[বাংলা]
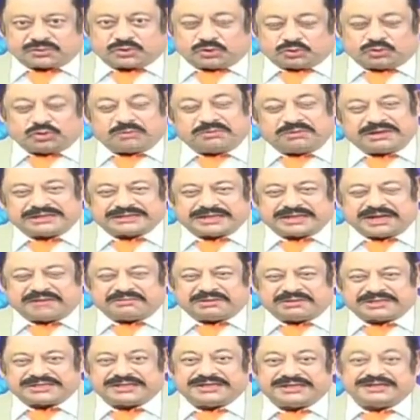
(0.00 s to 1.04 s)
কথ্য ভাষায়
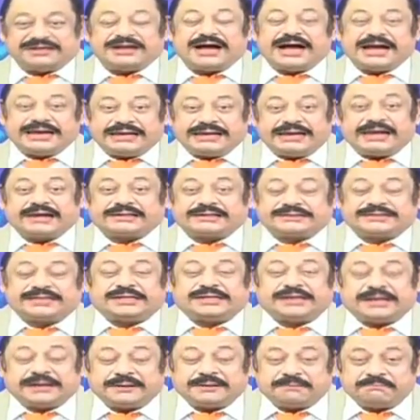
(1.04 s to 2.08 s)
আবার সেই দায়
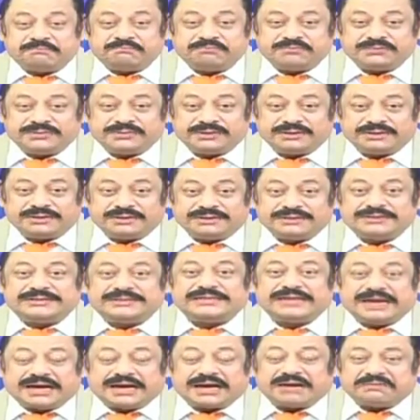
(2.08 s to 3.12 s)
লাগছে না
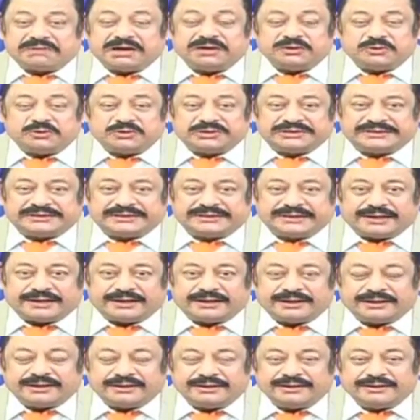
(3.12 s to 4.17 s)
চেহার ভালো হচ্ছে না
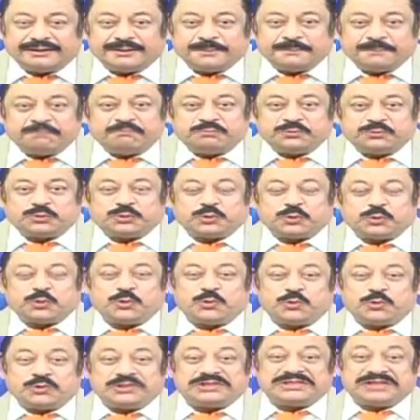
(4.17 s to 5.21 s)
তো
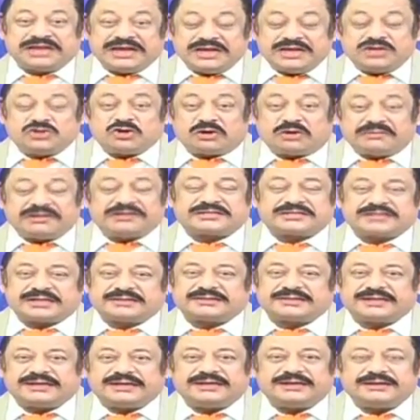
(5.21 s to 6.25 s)
সেই সবের
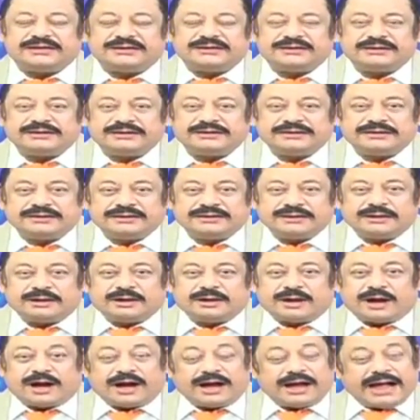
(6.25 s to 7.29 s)
সাথে
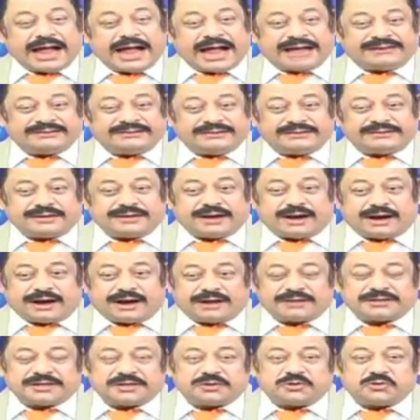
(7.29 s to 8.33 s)
একদিকে
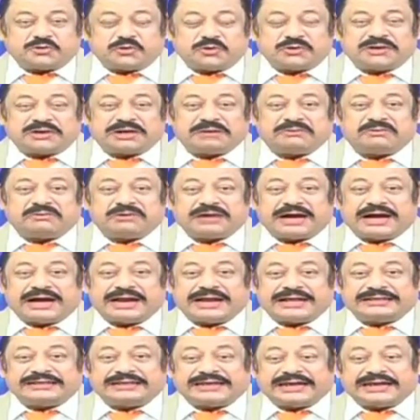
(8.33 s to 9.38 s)
হার্টের রোগ এবং আর
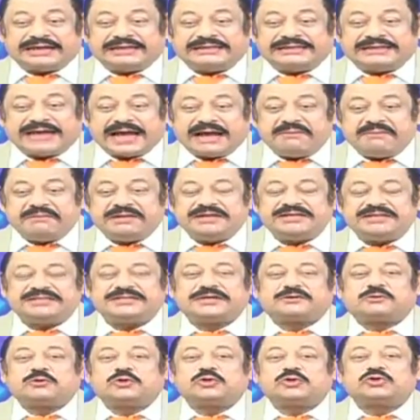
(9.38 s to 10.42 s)
একদিকে
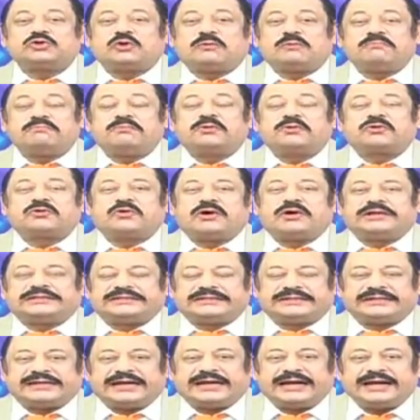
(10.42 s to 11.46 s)
ডায়াবেটিসের কোনো সম্পর্ক আছে
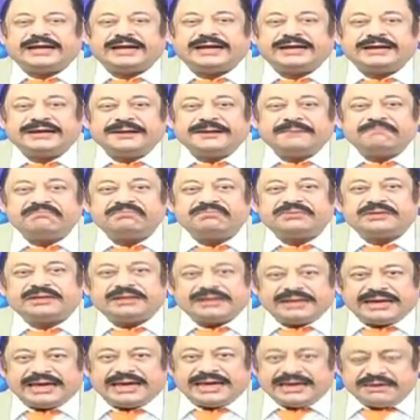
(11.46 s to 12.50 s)
কিনা
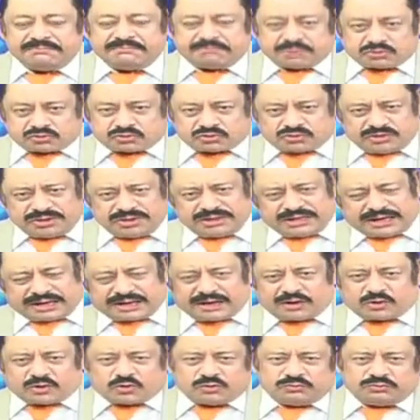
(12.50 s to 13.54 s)
এই প্রশ্নই
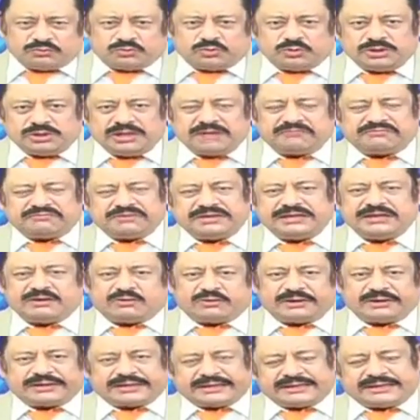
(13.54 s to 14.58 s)
নানা রকম ঘুরিয়ে ফিরিয়ে
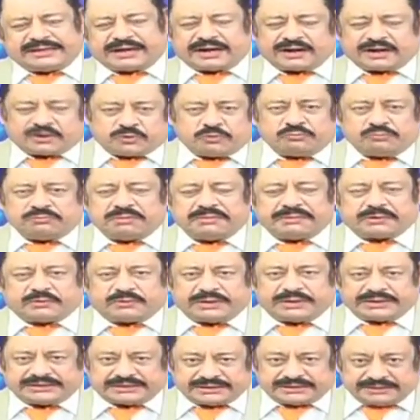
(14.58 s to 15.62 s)
অনেকে নানা রকম ভাবে
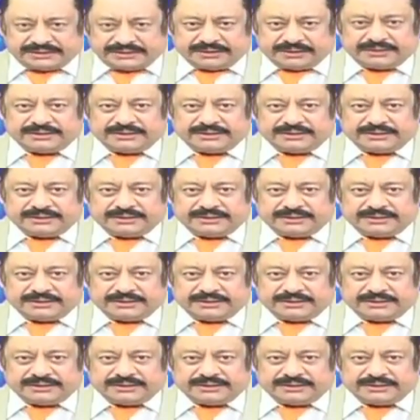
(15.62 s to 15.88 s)
করেছেন